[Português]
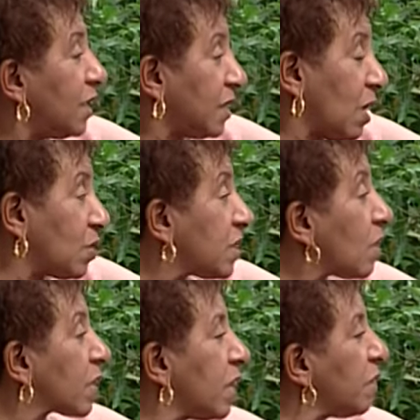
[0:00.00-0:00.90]
Não sei
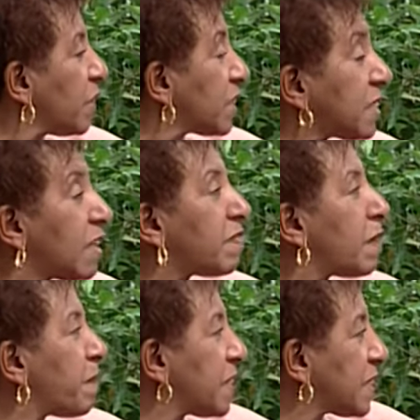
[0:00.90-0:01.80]
o que você vai
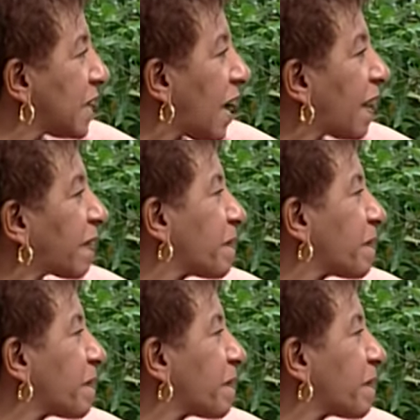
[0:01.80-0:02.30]
pensar,